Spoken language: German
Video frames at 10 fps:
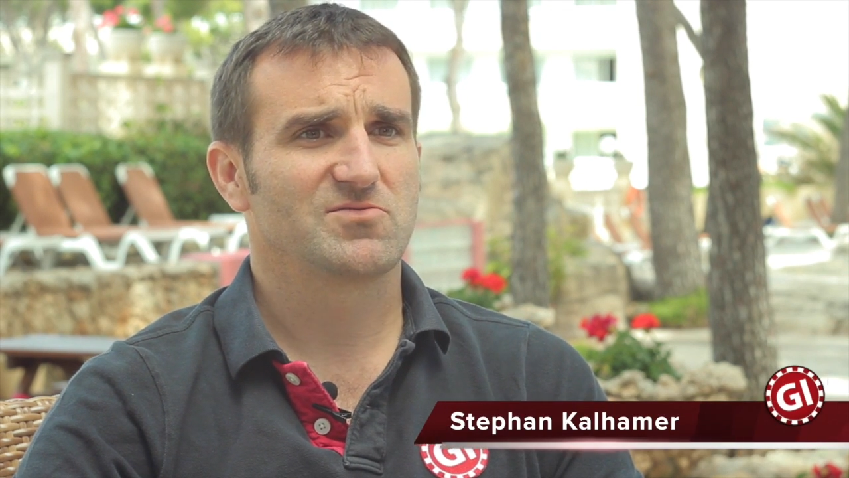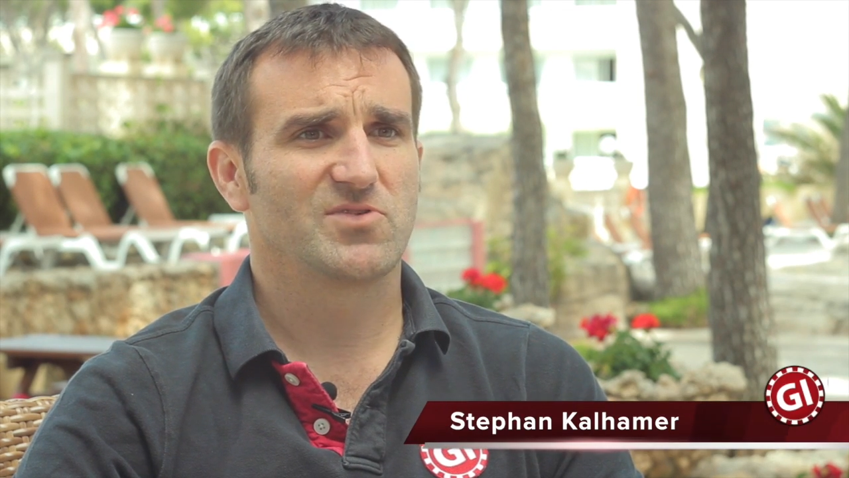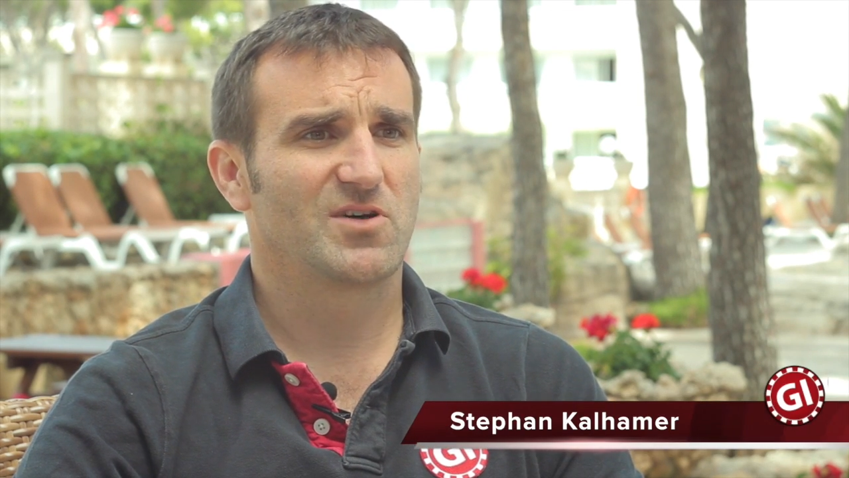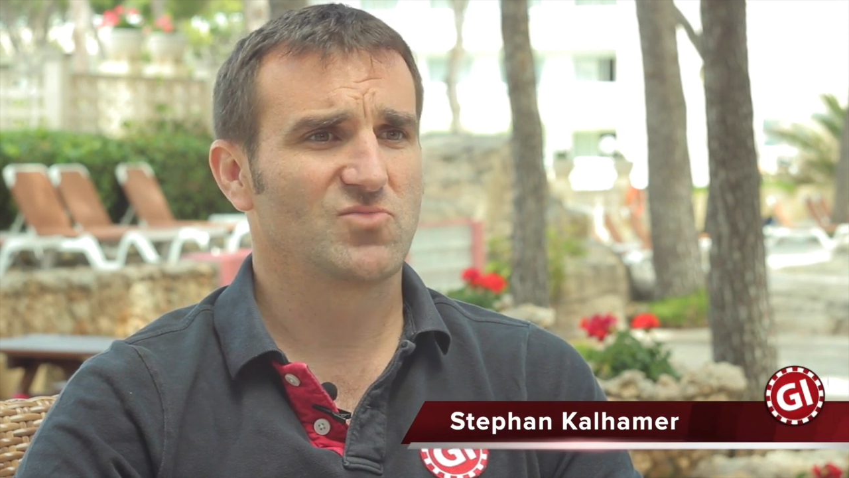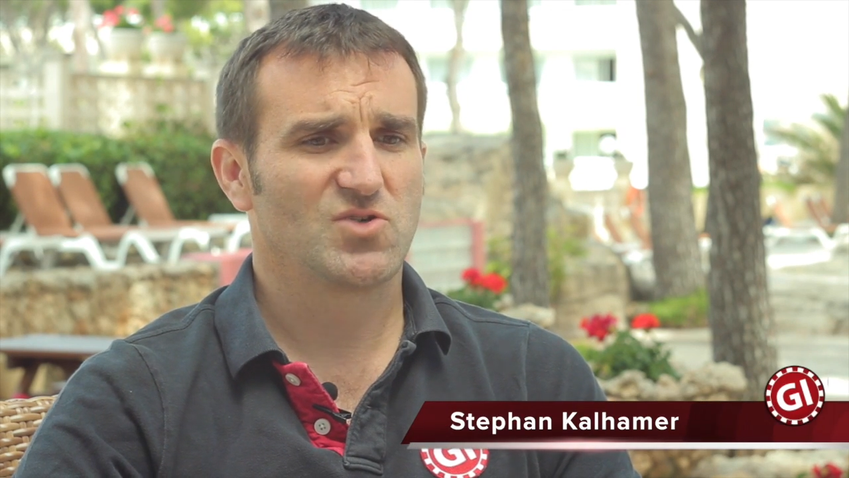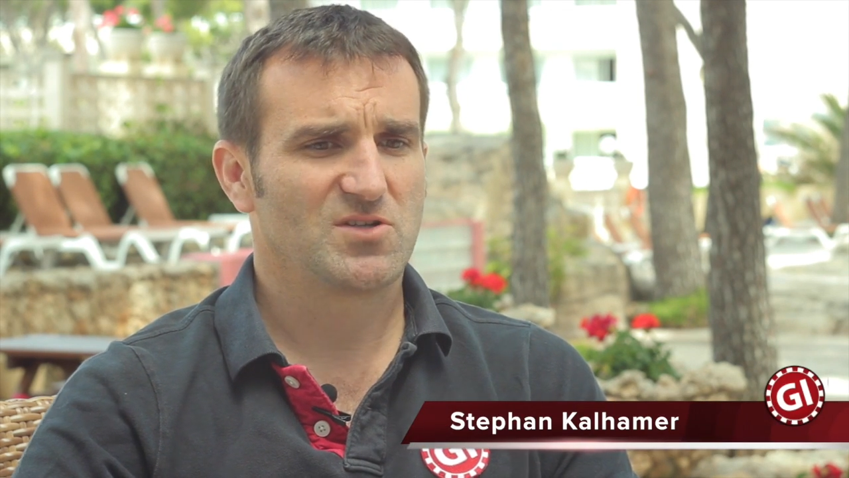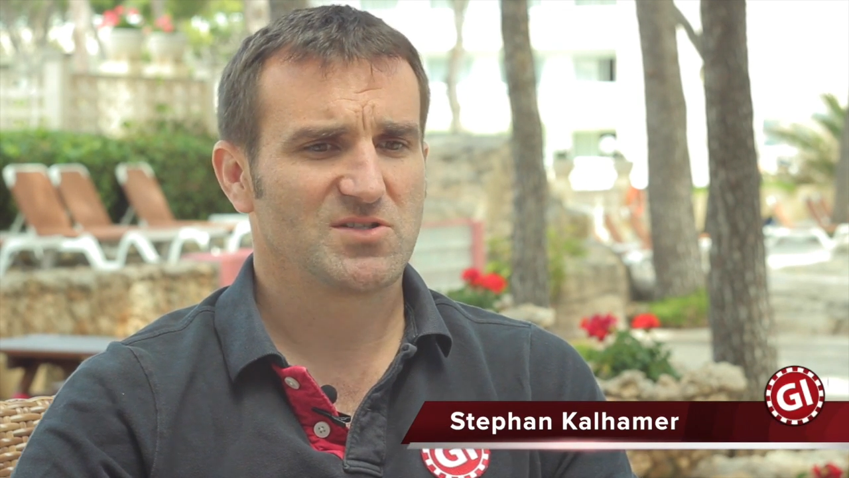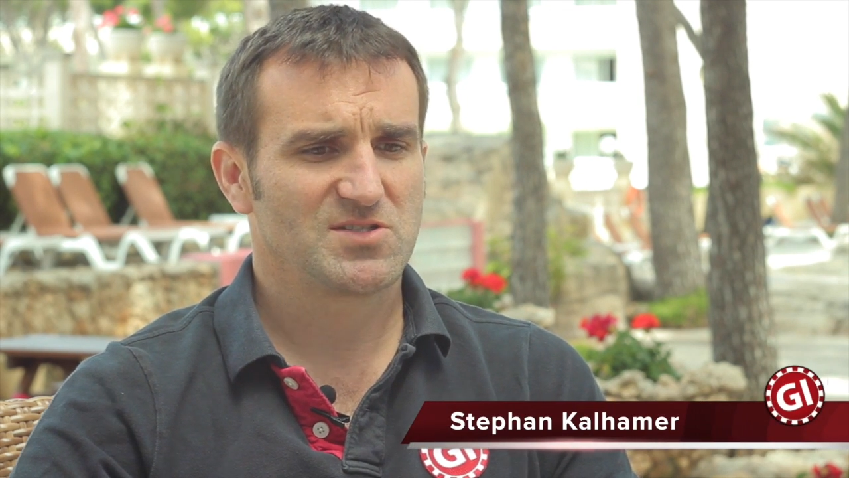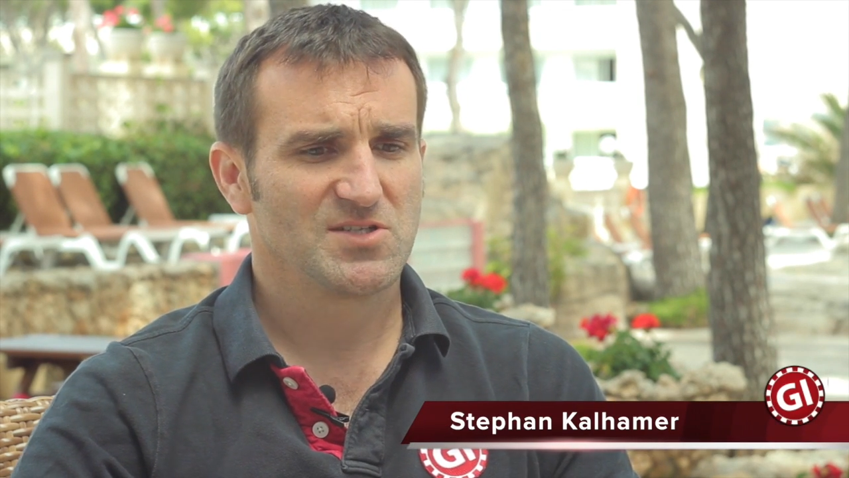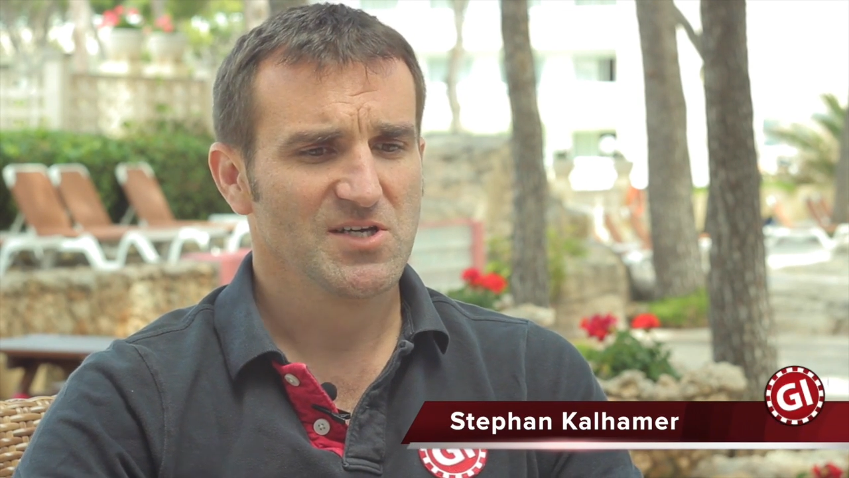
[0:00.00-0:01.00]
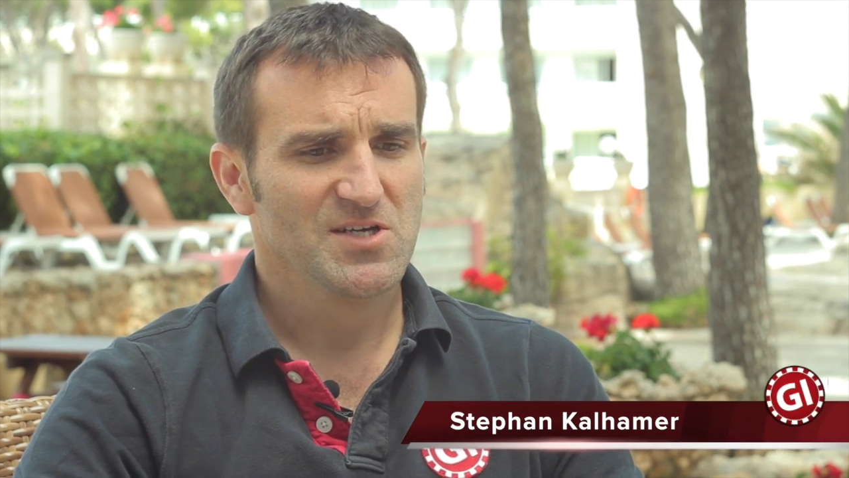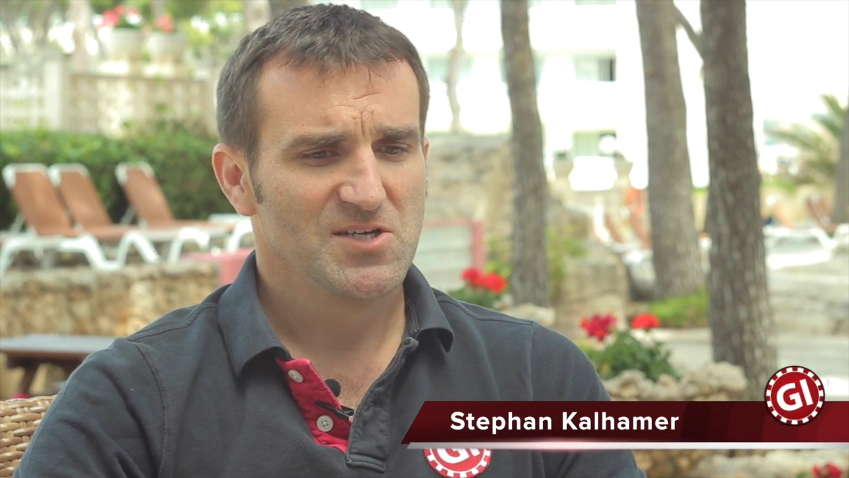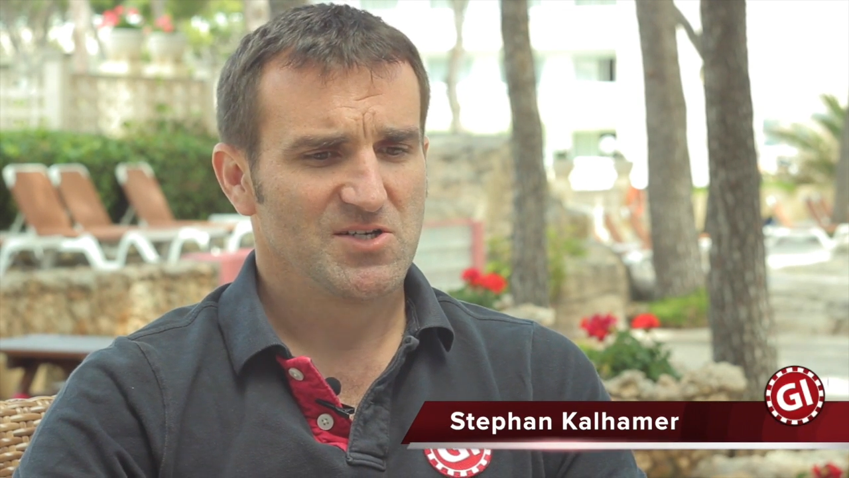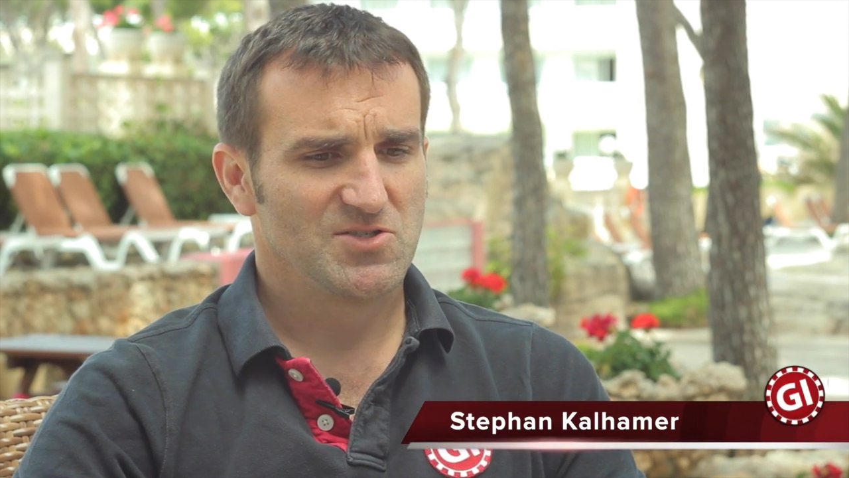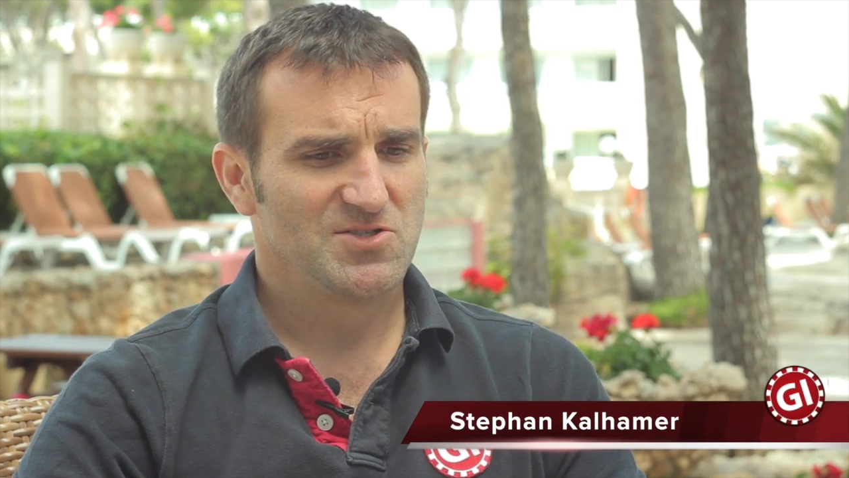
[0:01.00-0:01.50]
Wir haben da jetzt
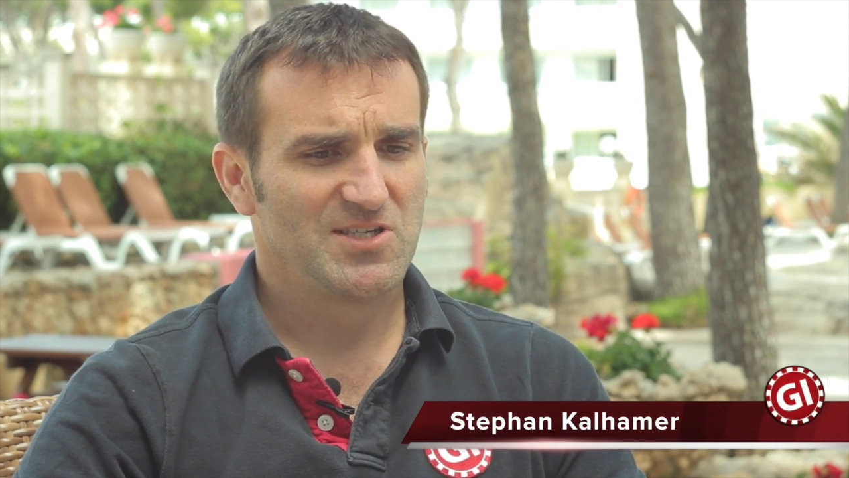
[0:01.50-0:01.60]
ein